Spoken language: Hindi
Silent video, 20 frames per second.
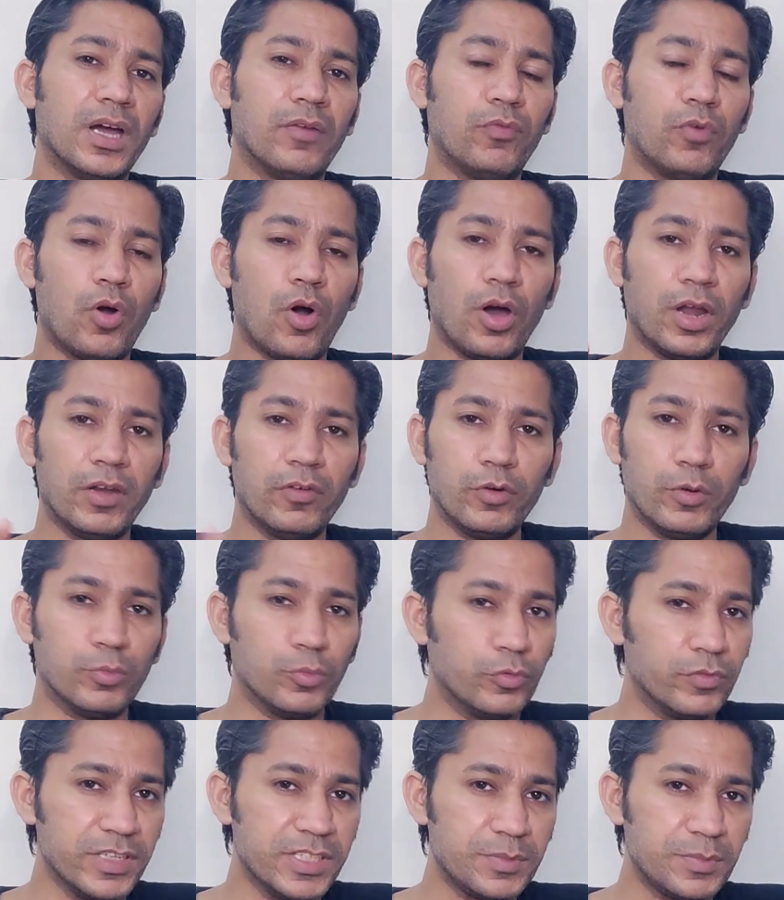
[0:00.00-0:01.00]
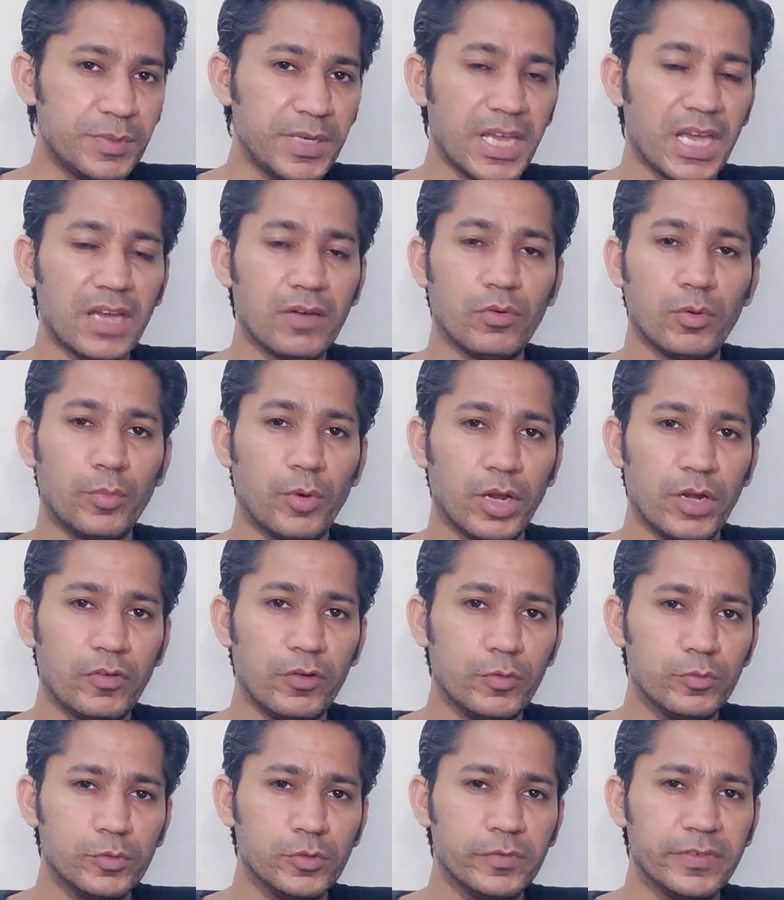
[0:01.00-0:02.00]
अब वो हॉलीवुड मूवीज़ भी हैं वो
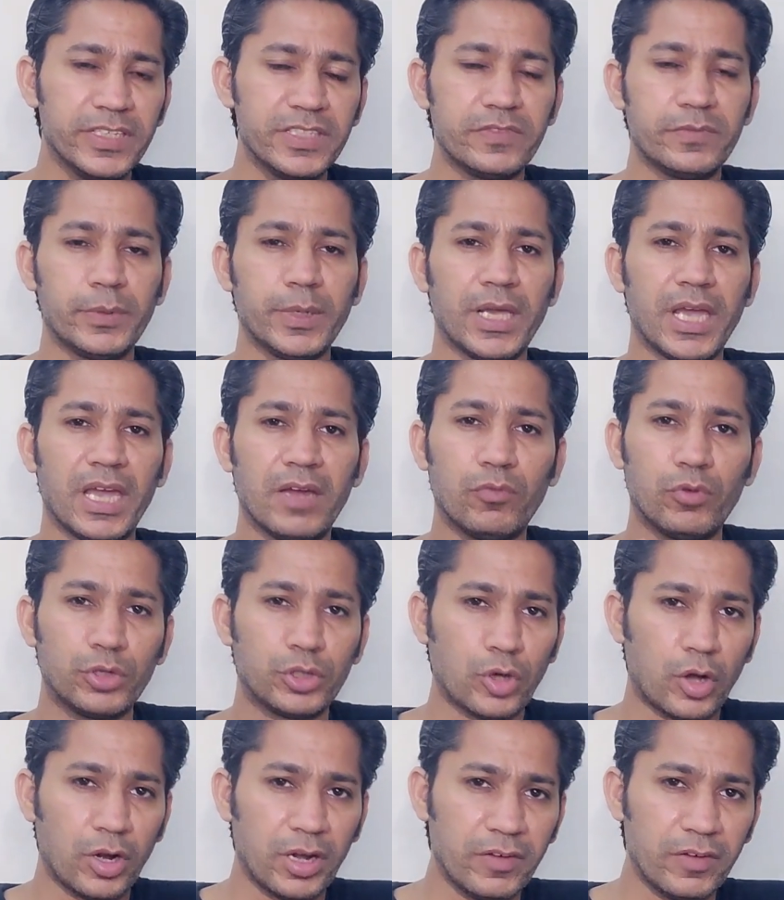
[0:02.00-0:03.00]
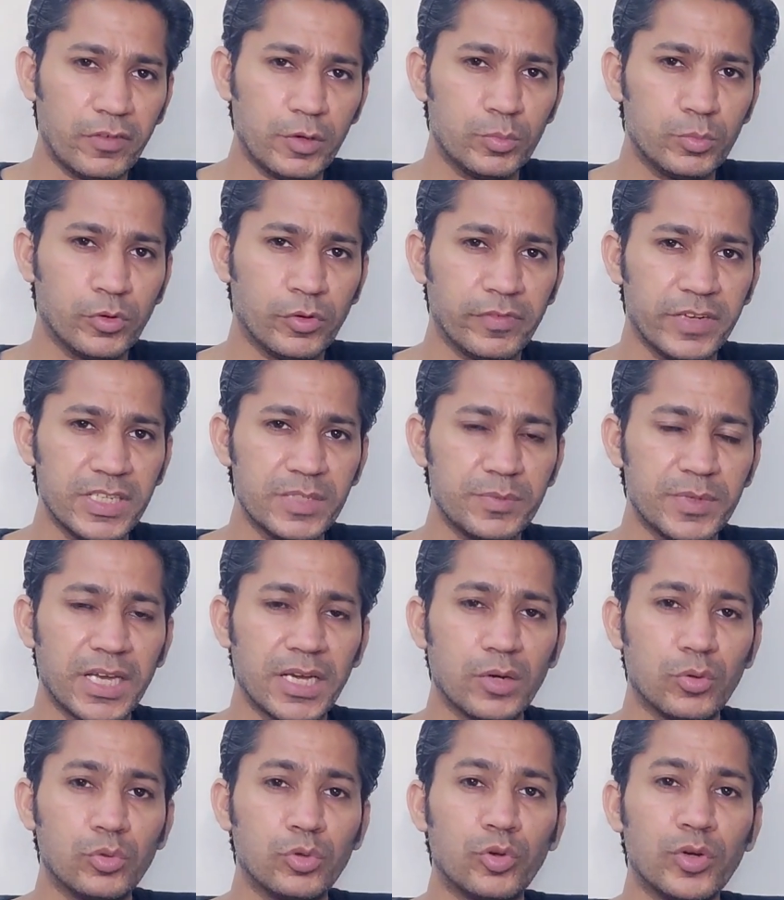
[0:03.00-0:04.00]
बॉलीवुड मूवीज़ भी हैं वो टॉलीवुड मूवीज़ भी
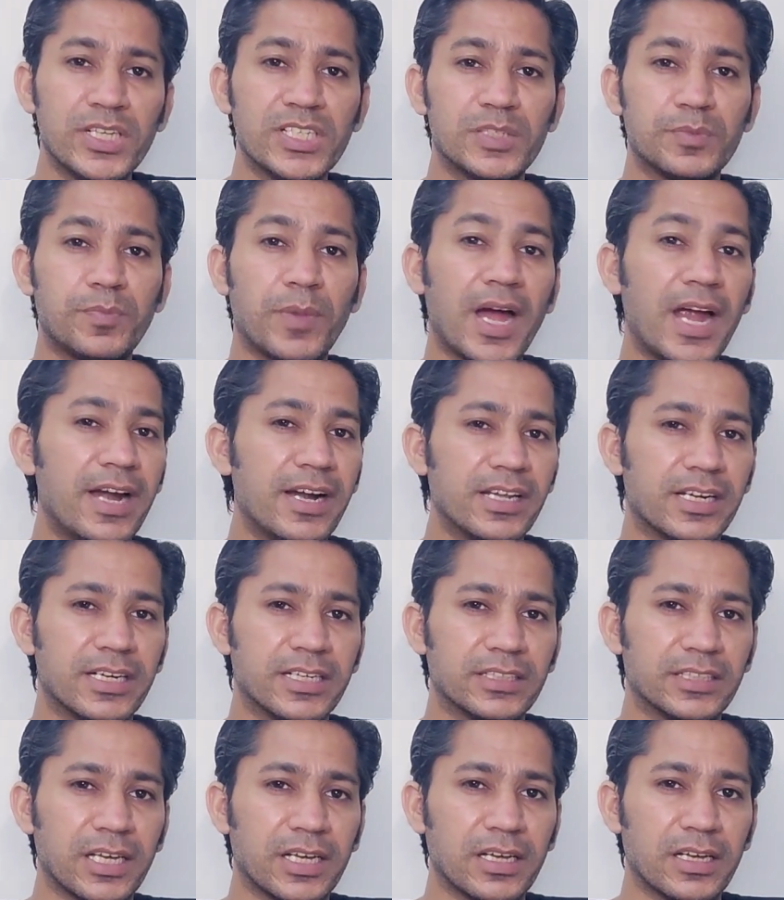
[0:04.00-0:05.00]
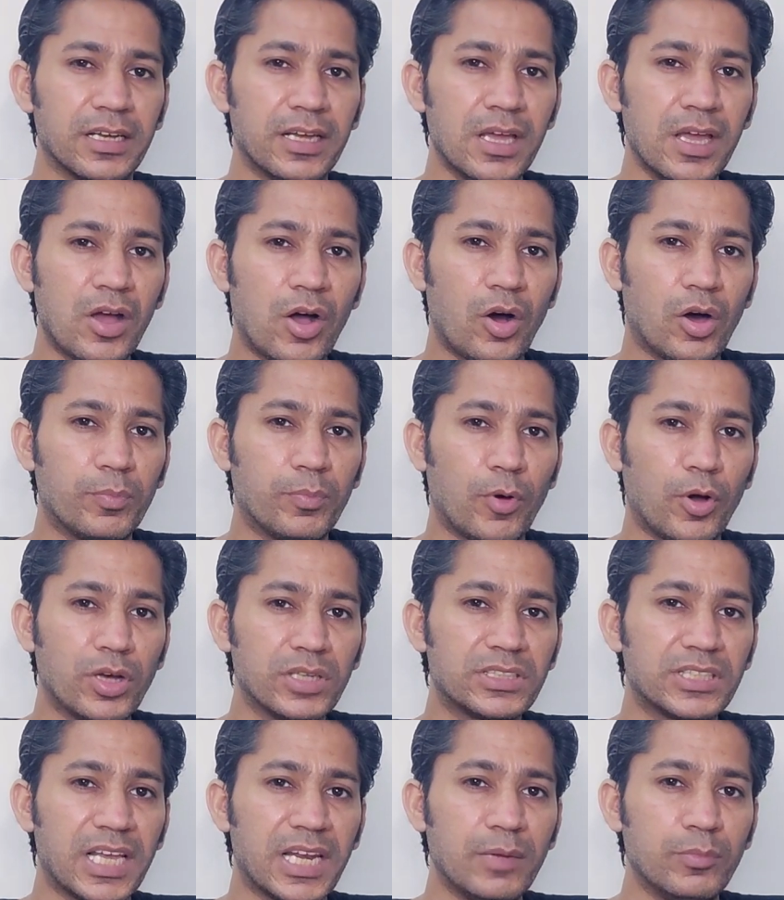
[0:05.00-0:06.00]
हैं उनको इंस्पायर्ड करता है और
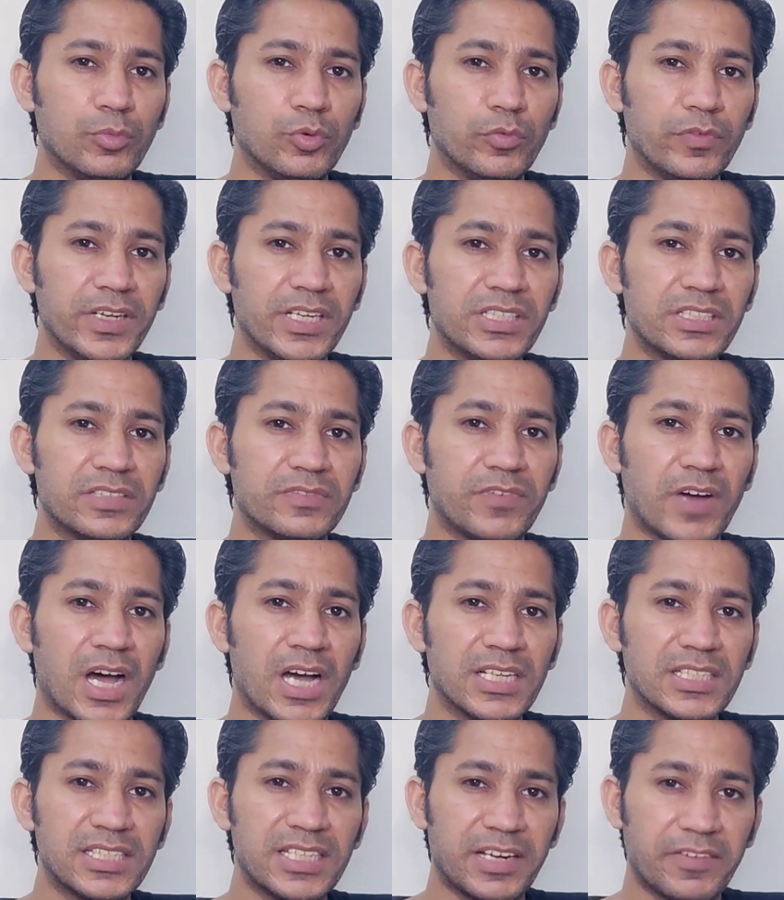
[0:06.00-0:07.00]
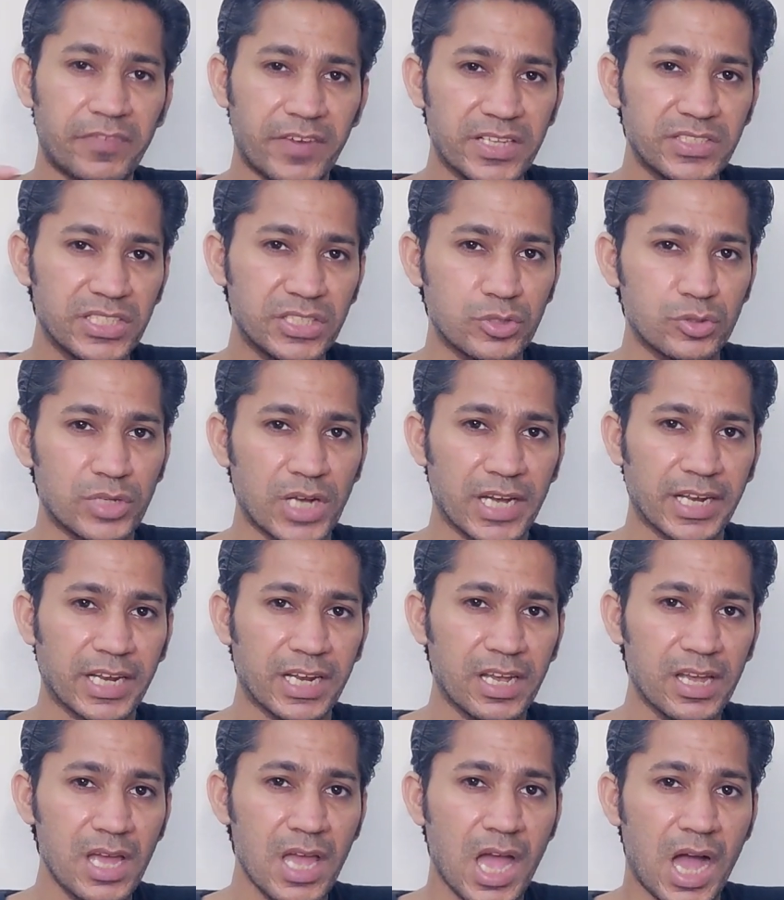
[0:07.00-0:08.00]
बहुत सारी मूवीज़ वहाँ से रेफरेंसेस उठा
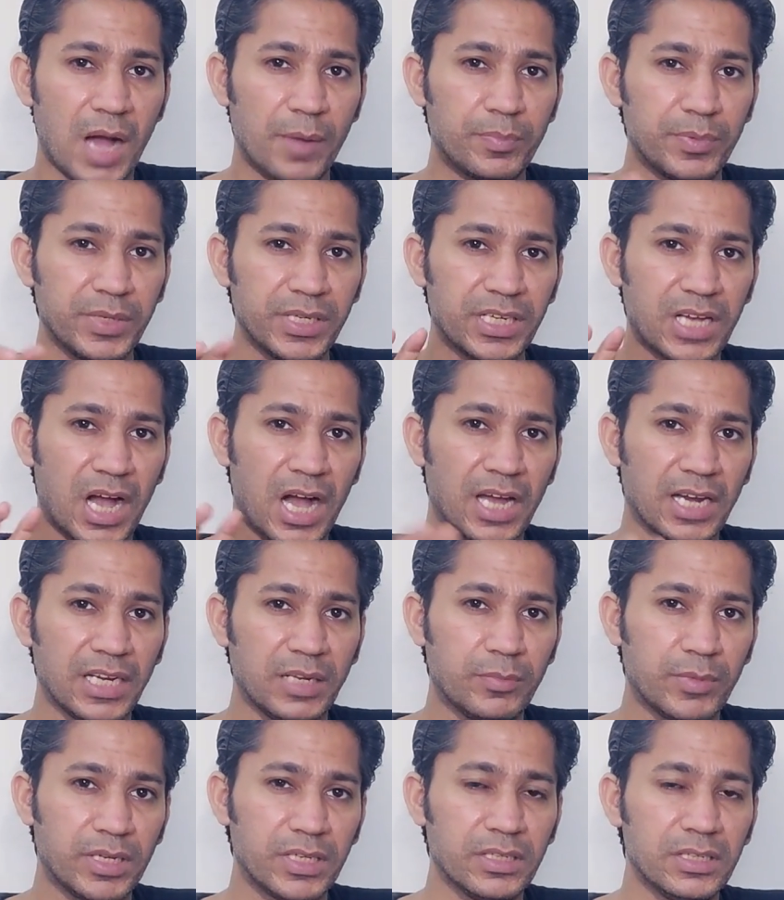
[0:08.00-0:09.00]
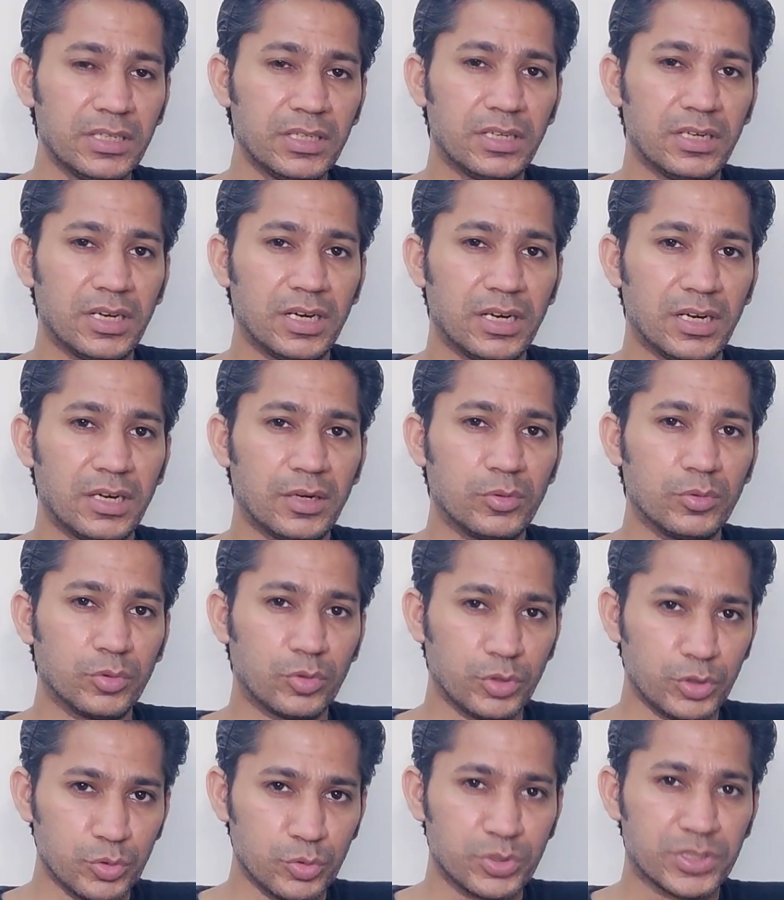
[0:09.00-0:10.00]
के अपनी कहानी में आ,
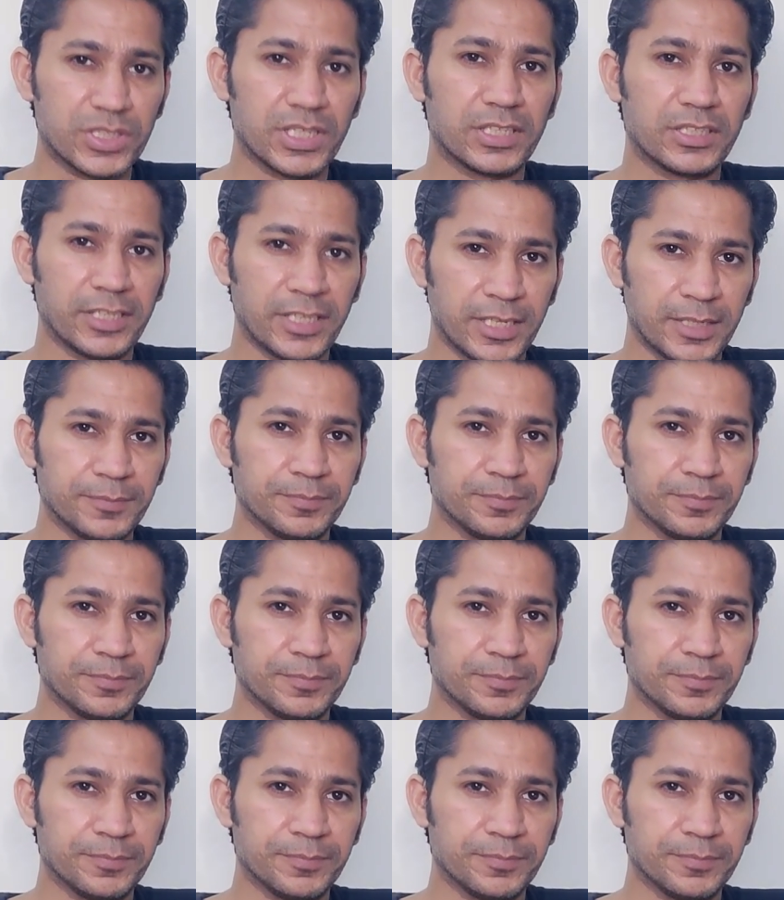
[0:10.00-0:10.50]
उनको यूज़ करती